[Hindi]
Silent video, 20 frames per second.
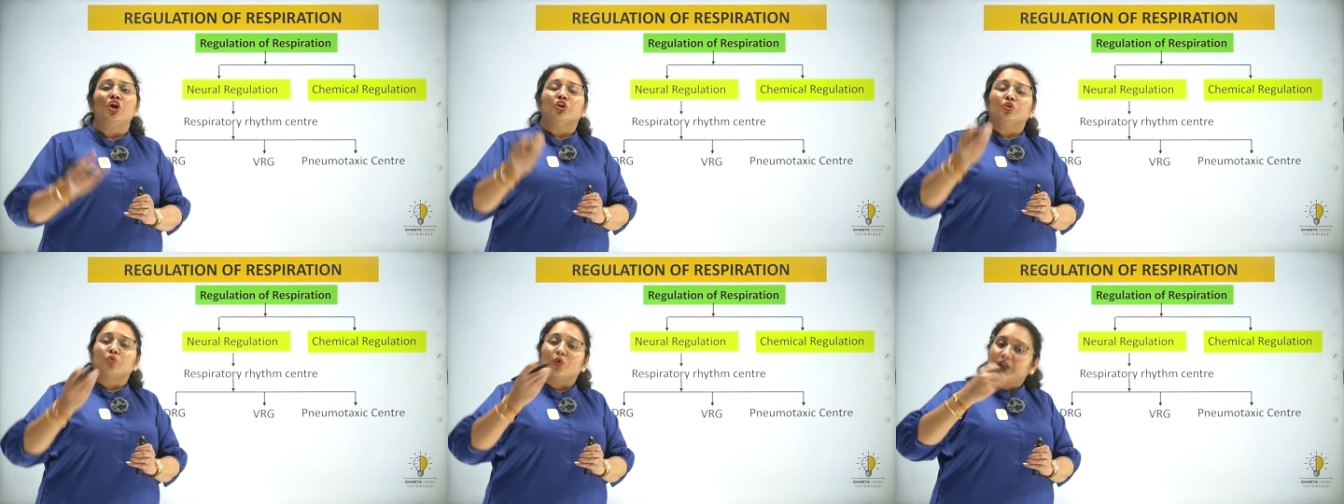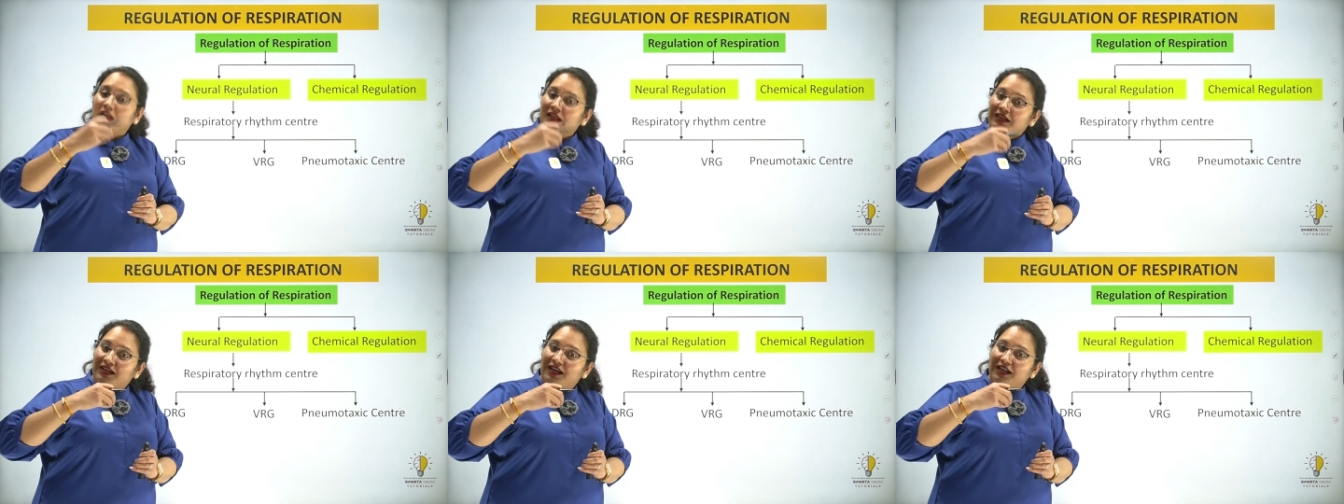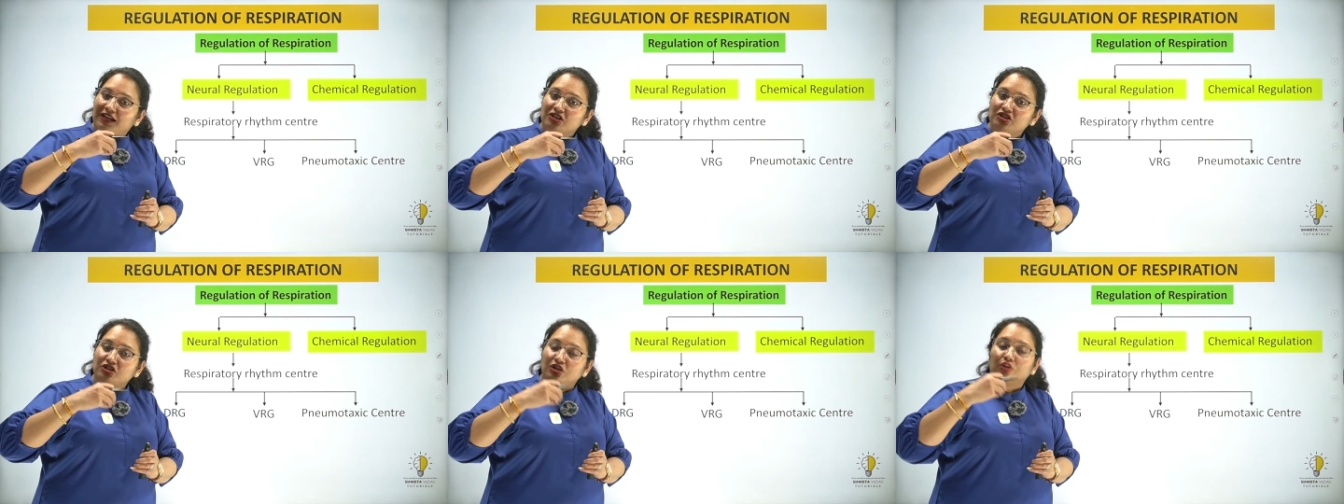तो
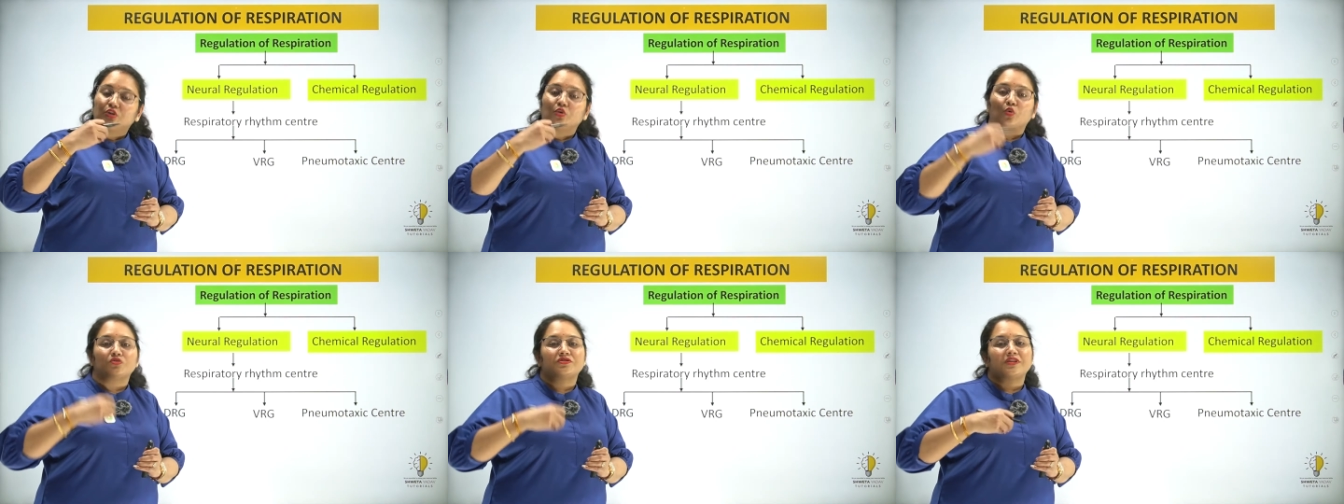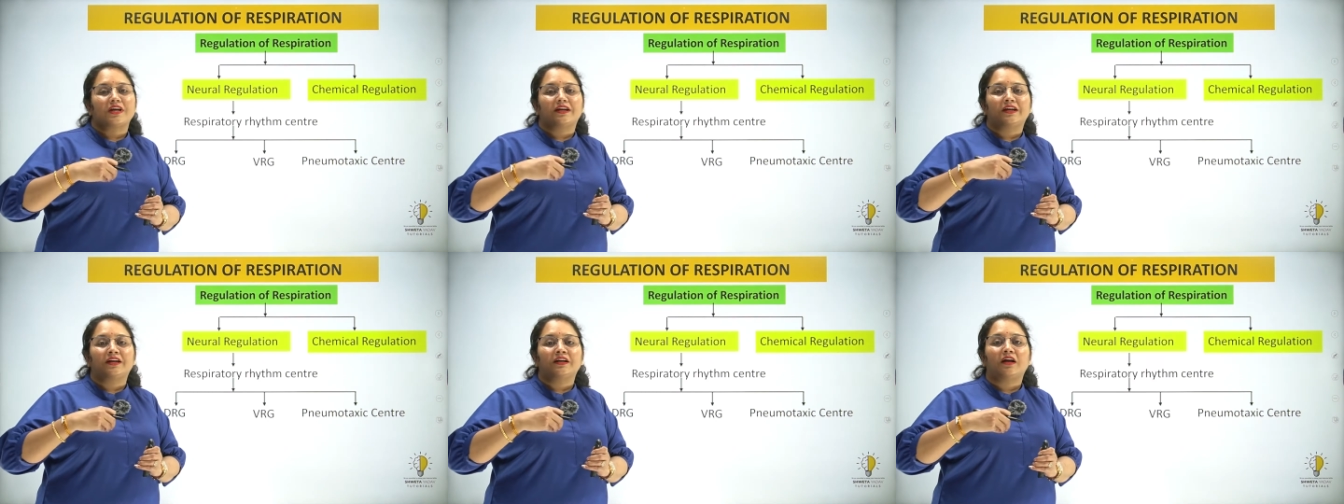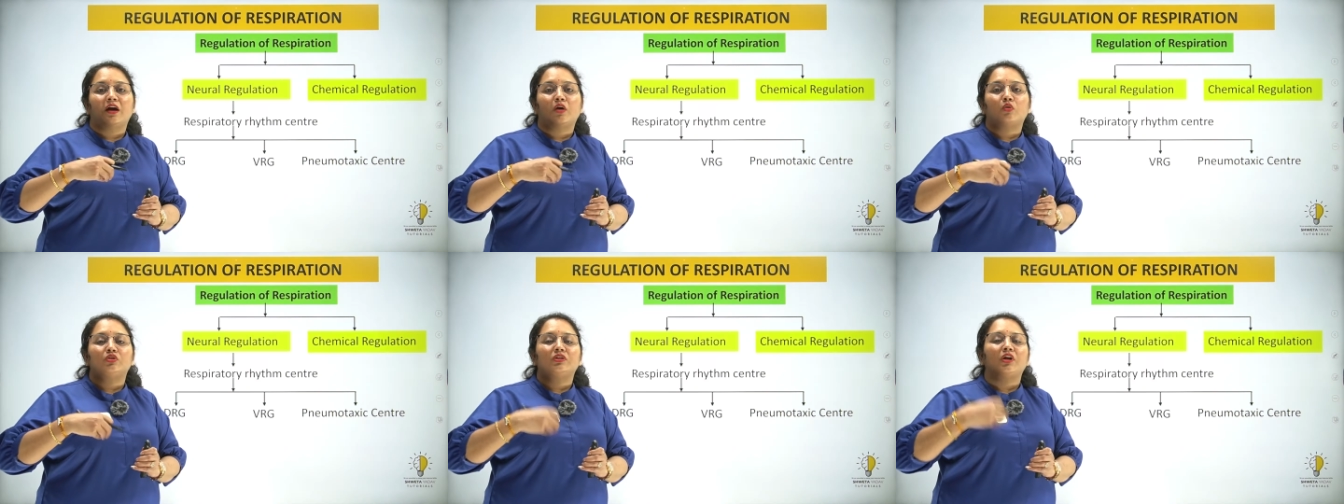इन्हेलेशन दो सेकंड
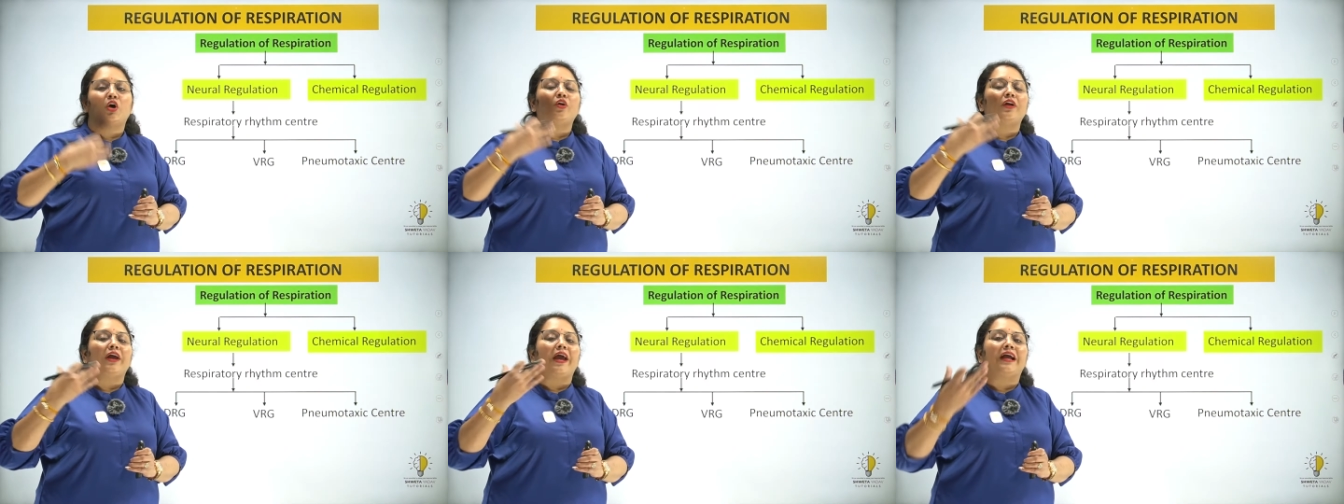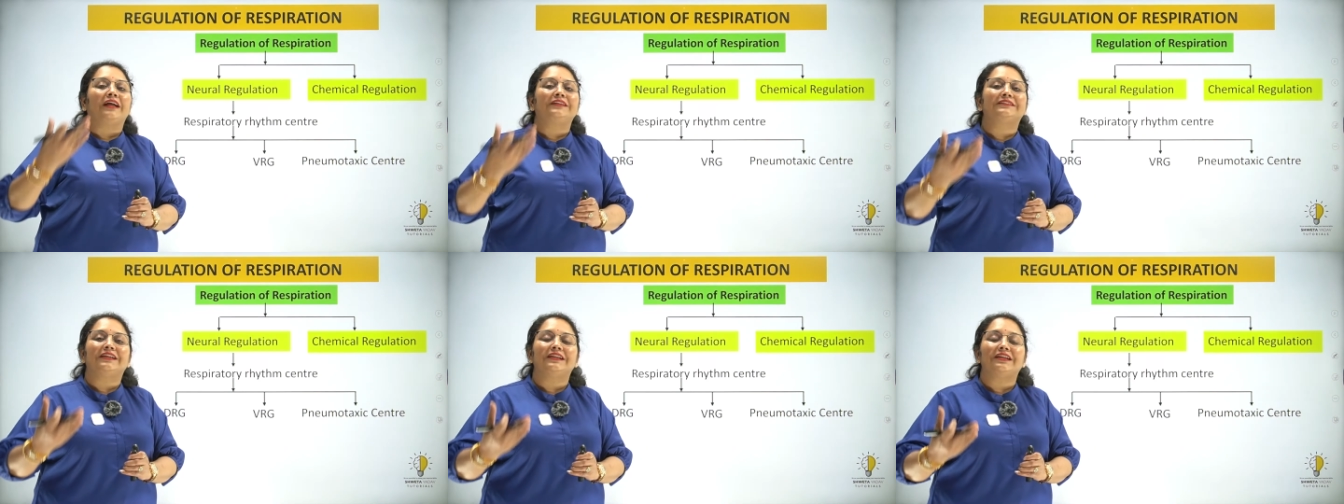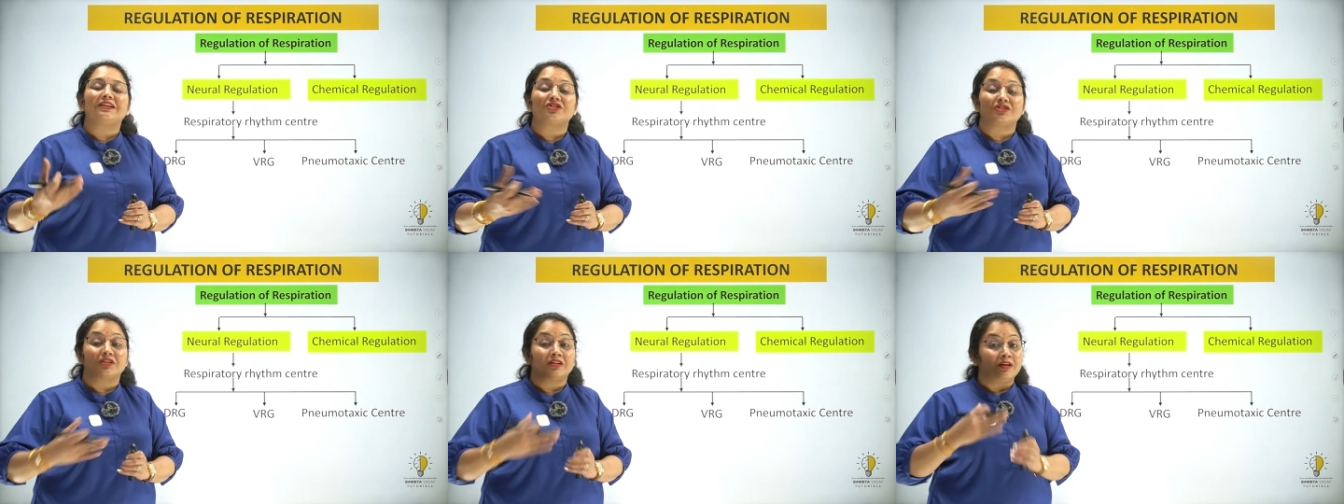का होता है और
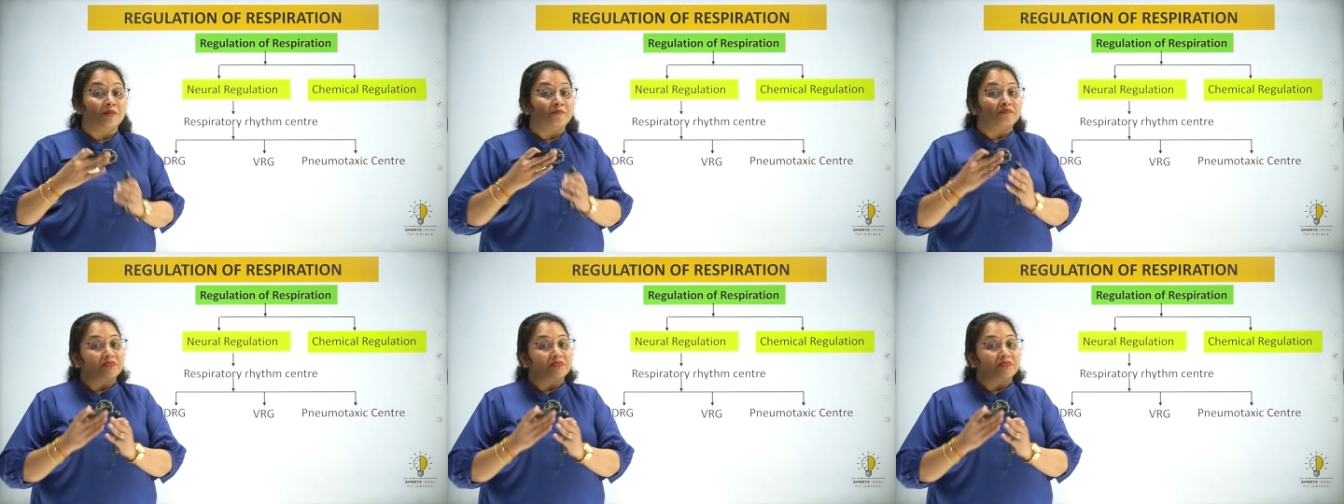एक्जलेशन